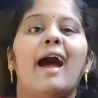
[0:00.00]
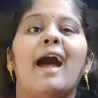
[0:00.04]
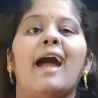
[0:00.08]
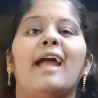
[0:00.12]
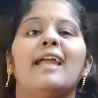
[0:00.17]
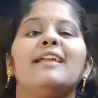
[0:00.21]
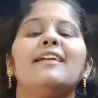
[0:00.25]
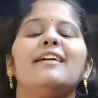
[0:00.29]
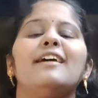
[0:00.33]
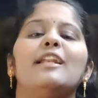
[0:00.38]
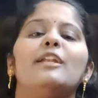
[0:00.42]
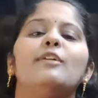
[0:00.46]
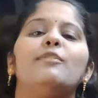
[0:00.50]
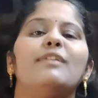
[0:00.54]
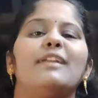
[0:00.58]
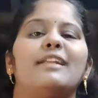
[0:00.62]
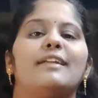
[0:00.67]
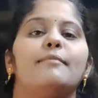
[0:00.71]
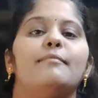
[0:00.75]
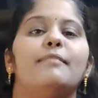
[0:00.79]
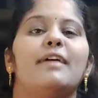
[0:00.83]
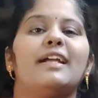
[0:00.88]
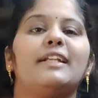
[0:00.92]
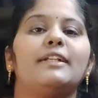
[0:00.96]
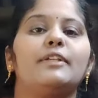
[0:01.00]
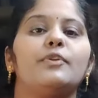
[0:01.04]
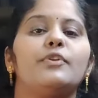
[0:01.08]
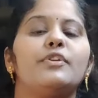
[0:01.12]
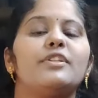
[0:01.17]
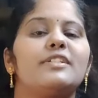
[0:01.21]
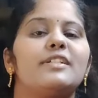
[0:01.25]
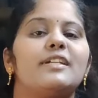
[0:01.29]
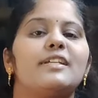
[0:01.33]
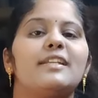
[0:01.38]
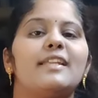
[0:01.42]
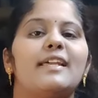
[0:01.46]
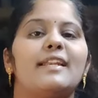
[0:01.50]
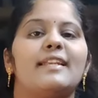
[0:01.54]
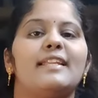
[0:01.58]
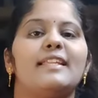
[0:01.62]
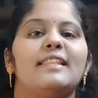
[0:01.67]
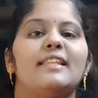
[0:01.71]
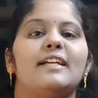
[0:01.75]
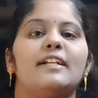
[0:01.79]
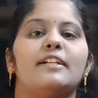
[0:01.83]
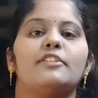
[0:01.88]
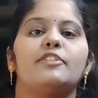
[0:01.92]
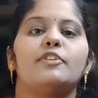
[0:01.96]
హాయ్ హలో వెల్కమ్ బ్యాక్ టు అవర్ ఛానల్
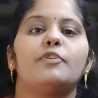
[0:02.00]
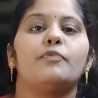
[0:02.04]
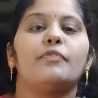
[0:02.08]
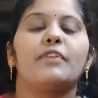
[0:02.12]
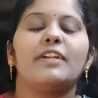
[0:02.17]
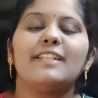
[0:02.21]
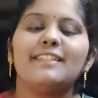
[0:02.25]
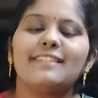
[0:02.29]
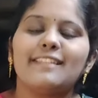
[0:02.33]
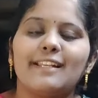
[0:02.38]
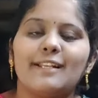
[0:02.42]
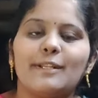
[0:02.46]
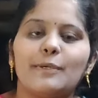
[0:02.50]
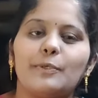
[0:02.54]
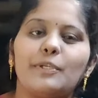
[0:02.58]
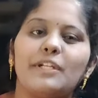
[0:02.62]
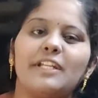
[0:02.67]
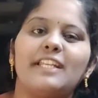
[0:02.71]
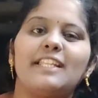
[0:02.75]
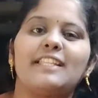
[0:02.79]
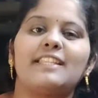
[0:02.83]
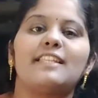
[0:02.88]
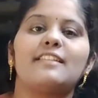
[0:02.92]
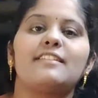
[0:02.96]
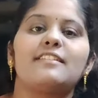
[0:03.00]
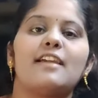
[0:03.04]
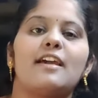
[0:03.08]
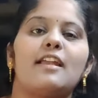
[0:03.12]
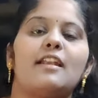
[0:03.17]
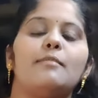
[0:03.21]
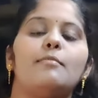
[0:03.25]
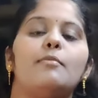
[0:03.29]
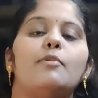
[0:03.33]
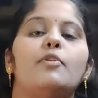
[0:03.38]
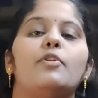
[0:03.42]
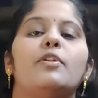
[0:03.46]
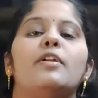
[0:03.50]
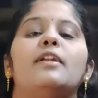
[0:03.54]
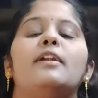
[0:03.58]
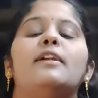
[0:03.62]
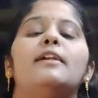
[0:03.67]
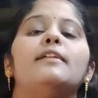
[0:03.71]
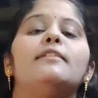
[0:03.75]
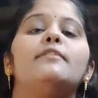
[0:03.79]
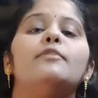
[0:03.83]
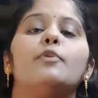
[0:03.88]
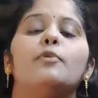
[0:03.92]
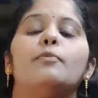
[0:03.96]
అర్నీ థర్డ్ సో ఫ్రెండ్స్ ఎలా ఉన్నాను అయితే చాలా
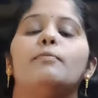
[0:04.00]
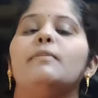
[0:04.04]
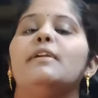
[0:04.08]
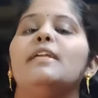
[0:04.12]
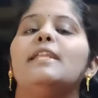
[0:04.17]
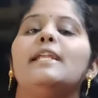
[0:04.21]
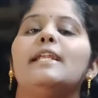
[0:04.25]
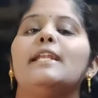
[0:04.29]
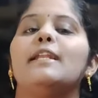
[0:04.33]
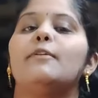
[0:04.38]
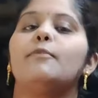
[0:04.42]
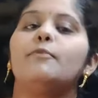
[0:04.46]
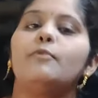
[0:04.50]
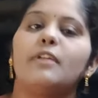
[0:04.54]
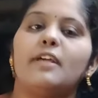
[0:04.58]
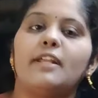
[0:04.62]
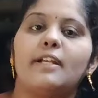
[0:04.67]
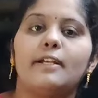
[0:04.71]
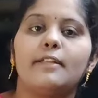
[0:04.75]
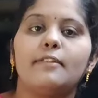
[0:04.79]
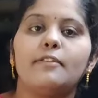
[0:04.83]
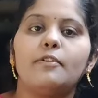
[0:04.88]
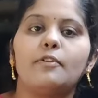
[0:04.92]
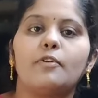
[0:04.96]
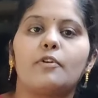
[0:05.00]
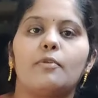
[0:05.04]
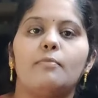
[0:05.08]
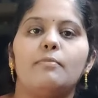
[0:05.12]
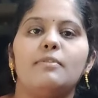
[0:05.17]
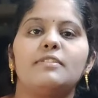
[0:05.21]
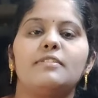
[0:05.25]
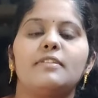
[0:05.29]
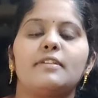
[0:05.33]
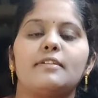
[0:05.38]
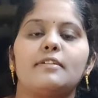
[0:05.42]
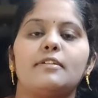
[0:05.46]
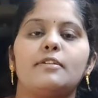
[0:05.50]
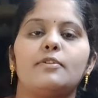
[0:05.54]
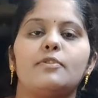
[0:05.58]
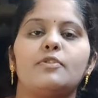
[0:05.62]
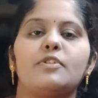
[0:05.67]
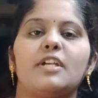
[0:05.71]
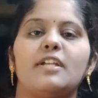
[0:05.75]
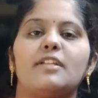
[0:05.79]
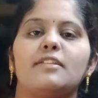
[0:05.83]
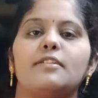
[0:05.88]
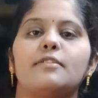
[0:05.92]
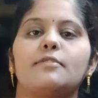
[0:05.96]
బాగున్నానండి సో మీరు ఎలా ఉన్నారనేది ఒక కమెంట్ సెక్షన్ లో
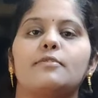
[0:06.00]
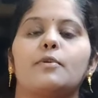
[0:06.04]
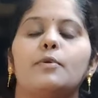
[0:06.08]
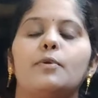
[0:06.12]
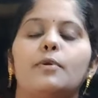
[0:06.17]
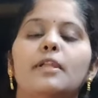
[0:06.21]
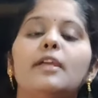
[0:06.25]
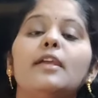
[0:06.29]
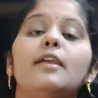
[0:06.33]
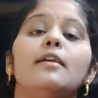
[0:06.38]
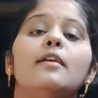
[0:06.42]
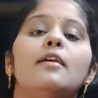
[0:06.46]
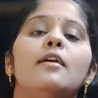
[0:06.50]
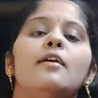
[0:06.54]
షేర్ చేసుకోండి